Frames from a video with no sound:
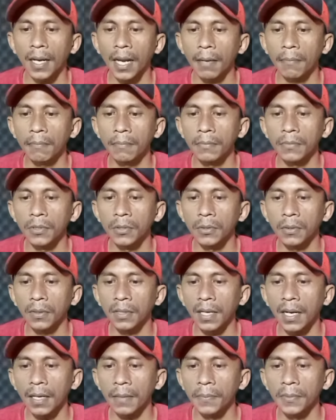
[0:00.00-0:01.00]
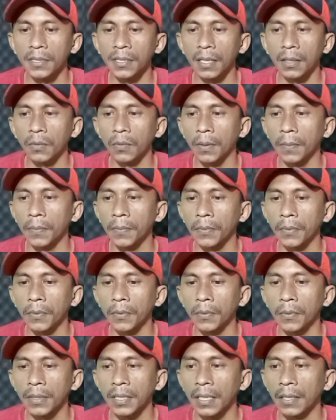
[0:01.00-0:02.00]
klem untuk drag bisa 20
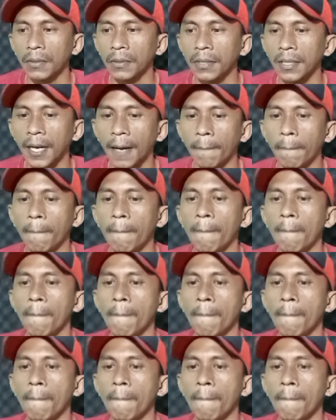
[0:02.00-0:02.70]
kg